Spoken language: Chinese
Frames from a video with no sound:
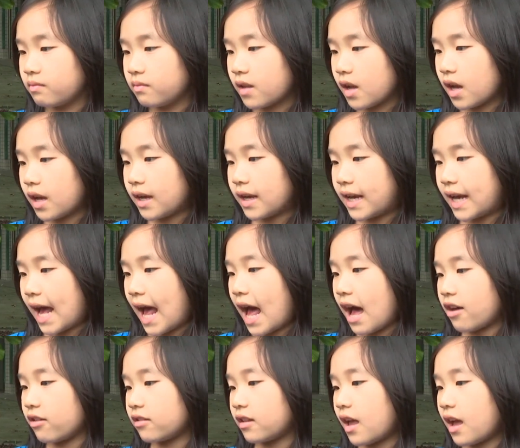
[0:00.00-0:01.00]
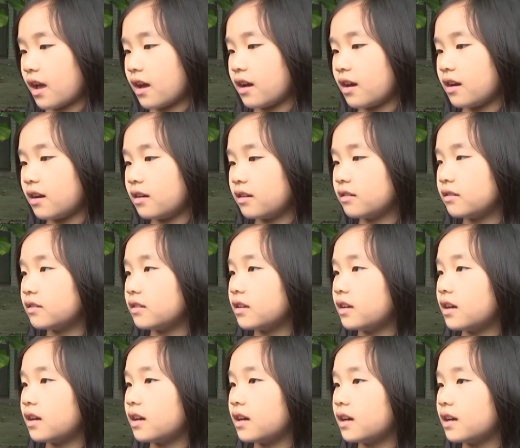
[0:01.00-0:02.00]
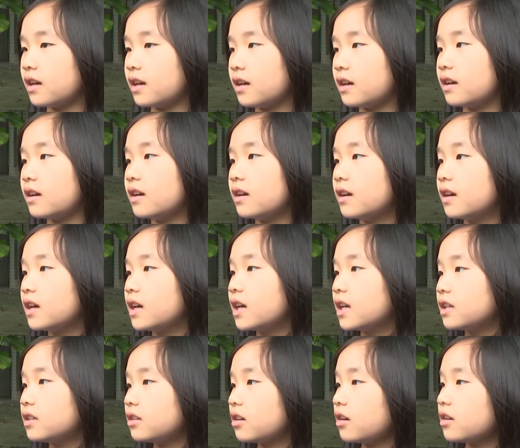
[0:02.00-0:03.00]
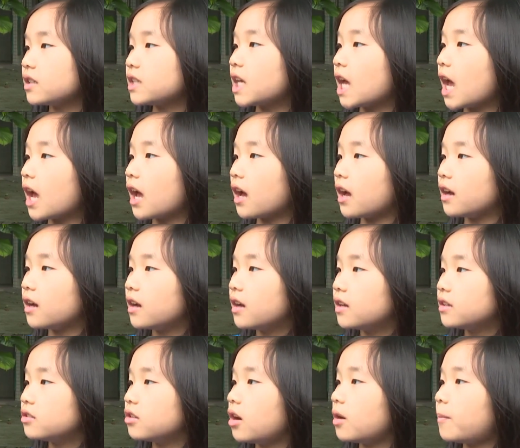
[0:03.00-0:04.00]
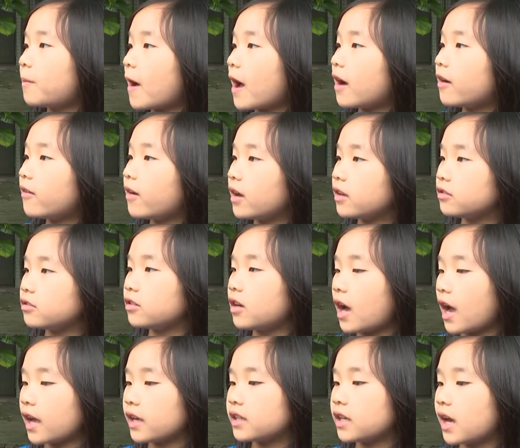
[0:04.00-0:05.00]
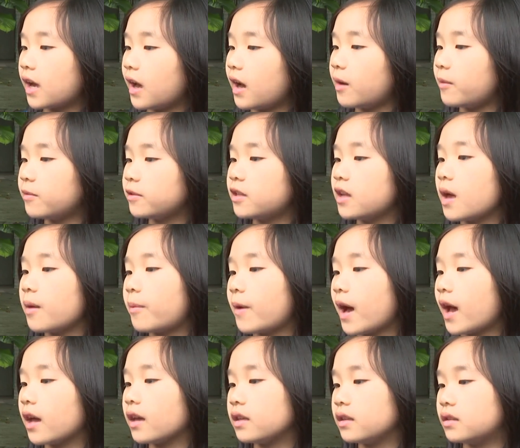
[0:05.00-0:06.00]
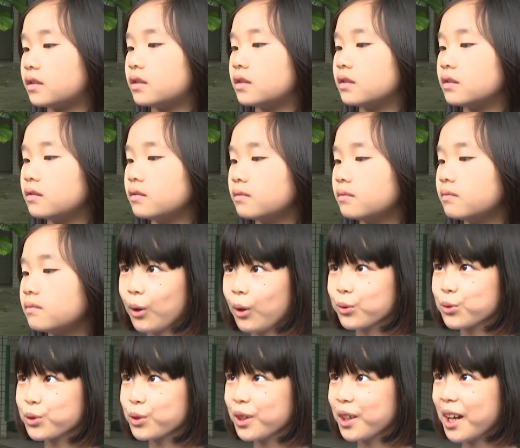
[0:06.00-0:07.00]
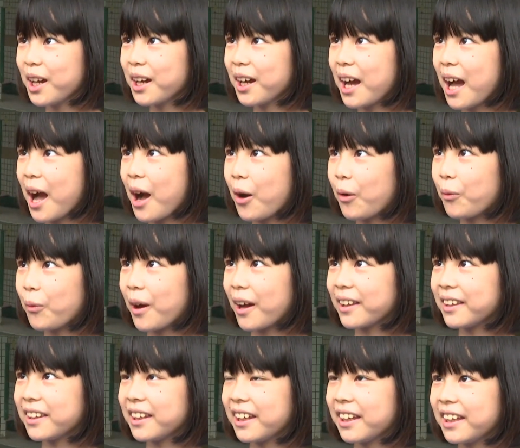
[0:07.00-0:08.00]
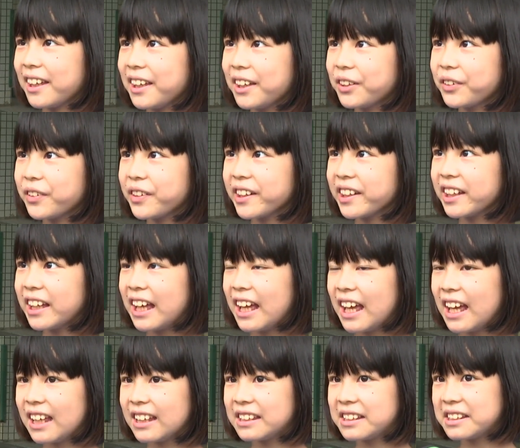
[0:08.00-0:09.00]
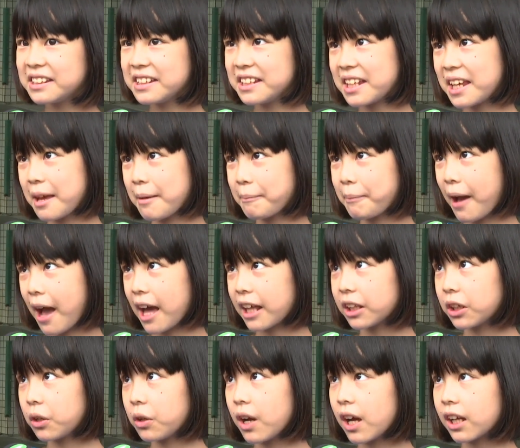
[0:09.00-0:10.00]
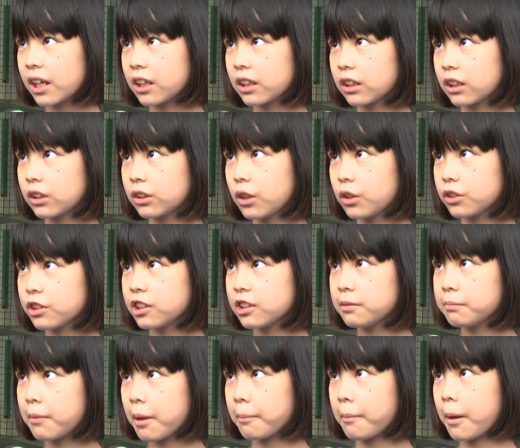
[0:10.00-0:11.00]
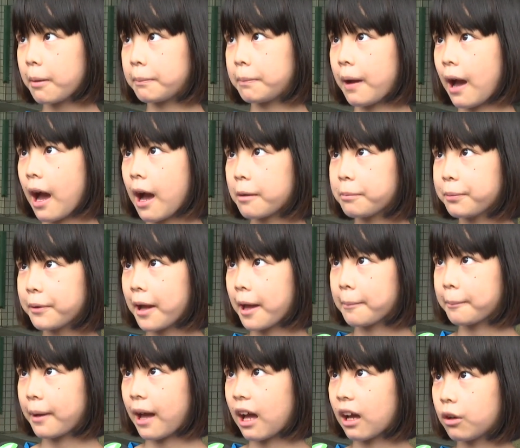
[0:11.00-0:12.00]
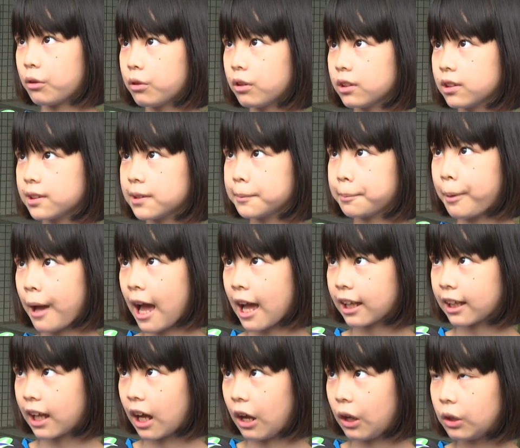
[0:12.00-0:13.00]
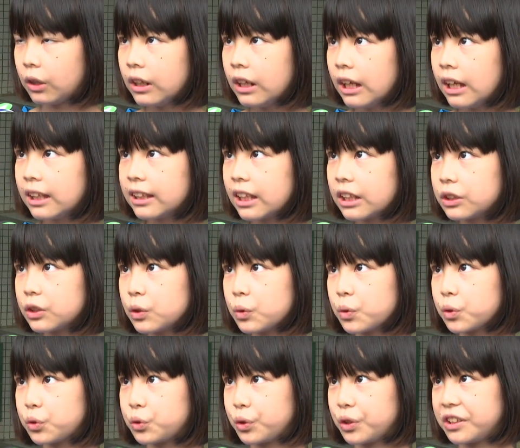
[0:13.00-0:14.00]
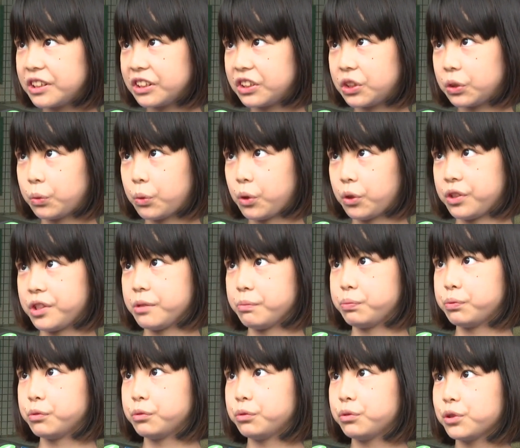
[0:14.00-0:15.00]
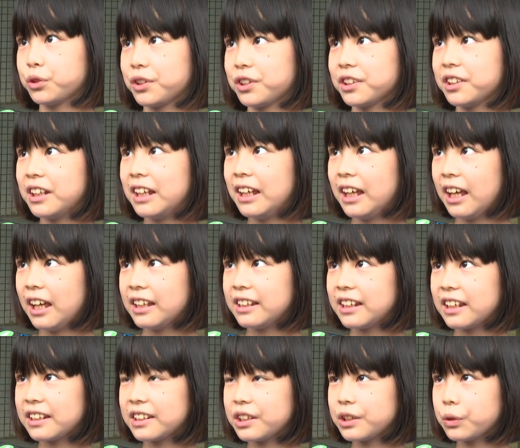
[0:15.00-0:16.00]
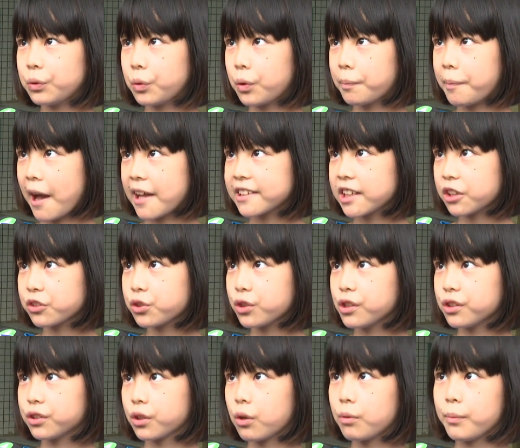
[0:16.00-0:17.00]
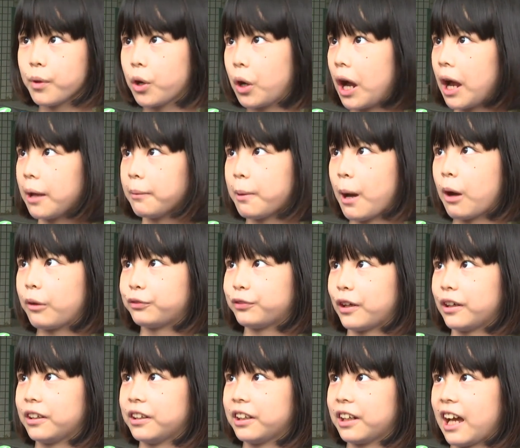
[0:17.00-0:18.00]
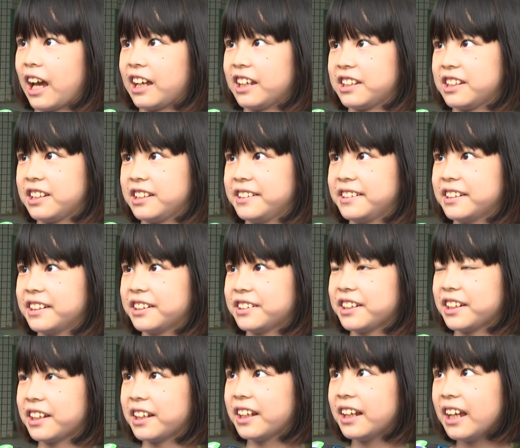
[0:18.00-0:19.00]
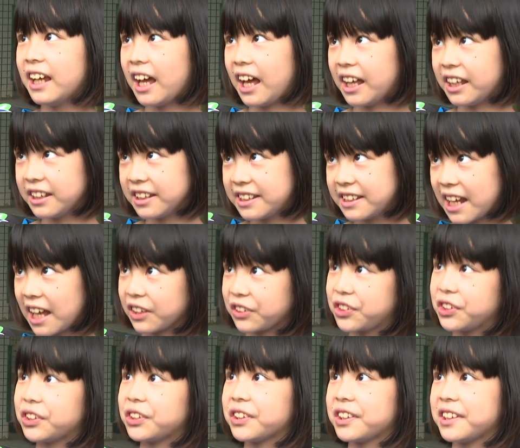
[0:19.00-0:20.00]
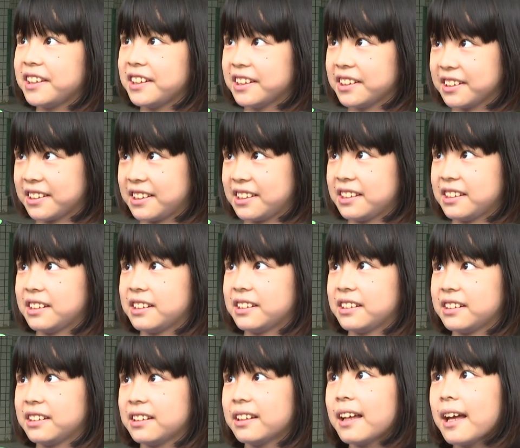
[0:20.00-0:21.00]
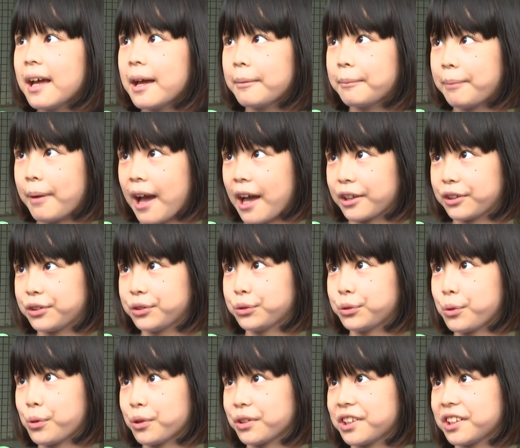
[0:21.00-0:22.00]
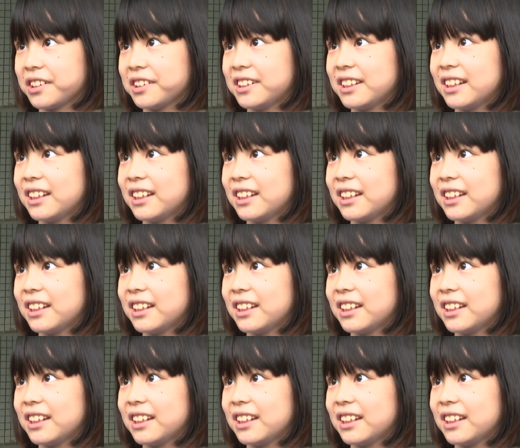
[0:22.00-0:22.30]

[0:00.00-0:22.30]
样？很高，然后呢，就想，就爬完就还想要再爬一次。我觉得很好玩呢，因为之前爬的话，可能都是慢慢爬，不敢爬，或者是怕高。但是我觉得这次我有进步，就是像是我爬上去的时候没有害怕，反而很开心，而且很享受第二次的爬树过程。